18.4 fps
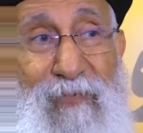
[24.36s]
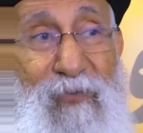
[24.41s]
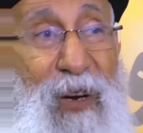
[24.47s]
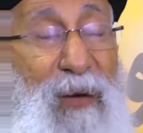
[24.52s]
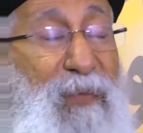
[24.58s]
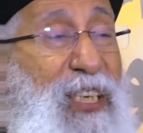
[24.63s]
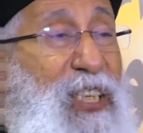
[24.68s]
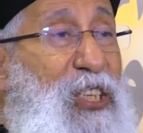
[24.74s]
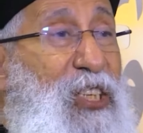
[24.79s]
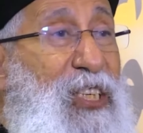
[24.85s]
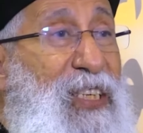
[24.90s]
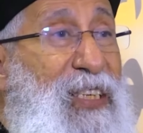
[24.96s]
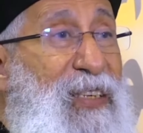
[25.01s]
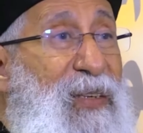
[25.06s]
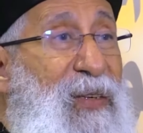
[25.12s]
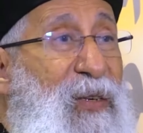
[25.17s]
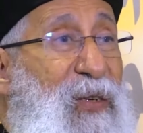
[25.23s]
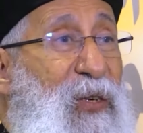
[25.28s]
فمشي
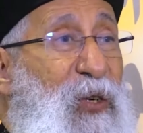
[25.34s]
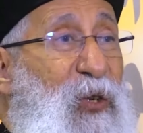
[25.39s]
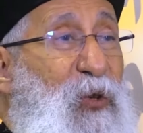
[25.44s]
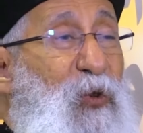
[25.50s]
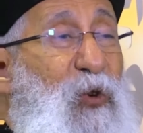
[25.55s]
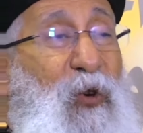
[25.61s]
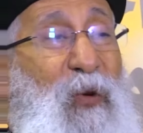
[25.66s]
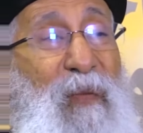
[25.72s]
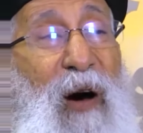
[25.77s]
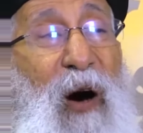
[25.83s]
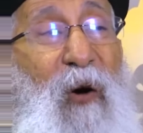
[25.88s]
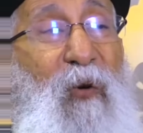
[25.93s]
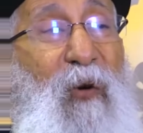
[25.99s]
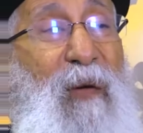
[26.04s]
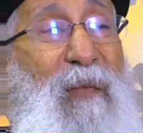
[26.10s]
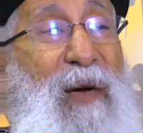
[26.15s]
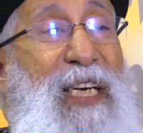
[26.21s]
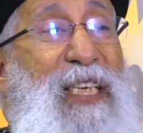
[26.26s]
طول ما
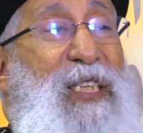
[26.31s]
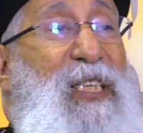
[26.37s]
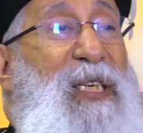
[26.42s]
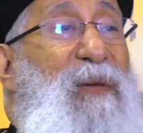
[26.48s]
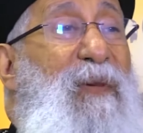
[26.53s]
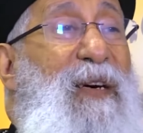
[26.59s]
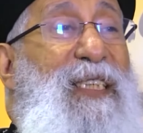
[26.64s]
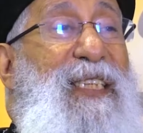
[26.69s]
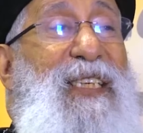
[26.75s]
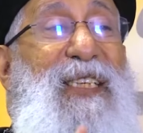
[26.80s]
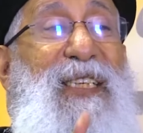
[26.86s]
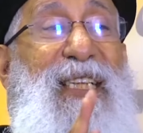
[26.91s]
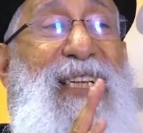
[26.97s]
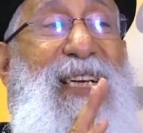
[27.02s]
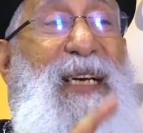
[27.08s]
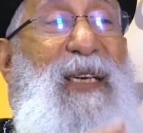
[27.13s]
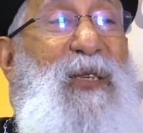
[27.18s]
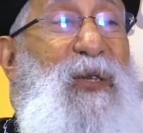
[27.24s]
هو ماشي باصص
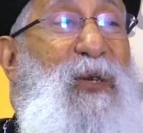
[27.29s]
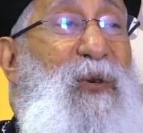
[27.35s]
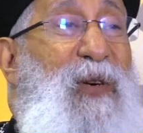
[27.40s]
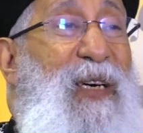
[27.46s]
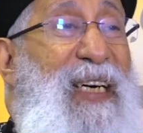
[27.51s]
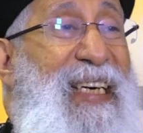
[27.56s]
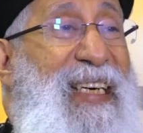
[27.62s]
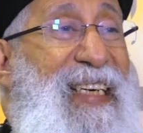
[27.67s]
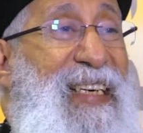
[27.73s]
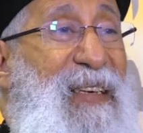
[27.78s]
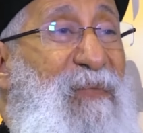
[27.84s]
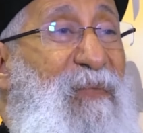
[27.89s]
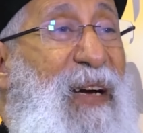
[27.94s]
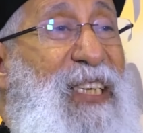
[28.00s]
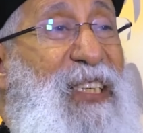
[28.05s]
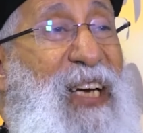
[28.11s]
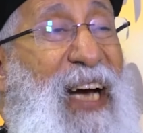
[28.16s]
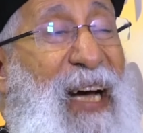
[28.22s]
ليسوع
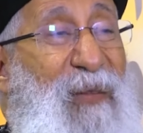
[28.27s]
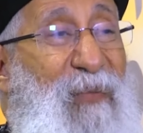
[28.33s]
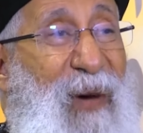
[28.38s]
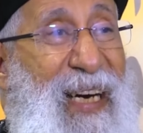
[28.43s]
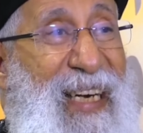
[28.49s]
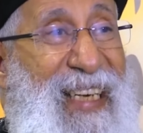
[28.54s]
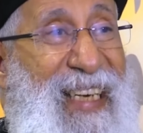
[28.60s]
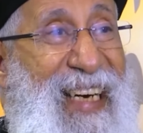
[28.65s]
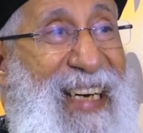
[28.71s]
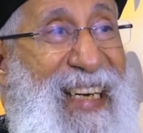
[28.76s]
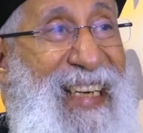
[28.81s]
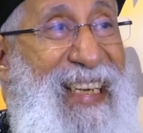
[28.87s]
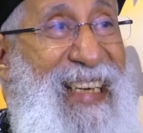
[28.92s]
ماشي على الميه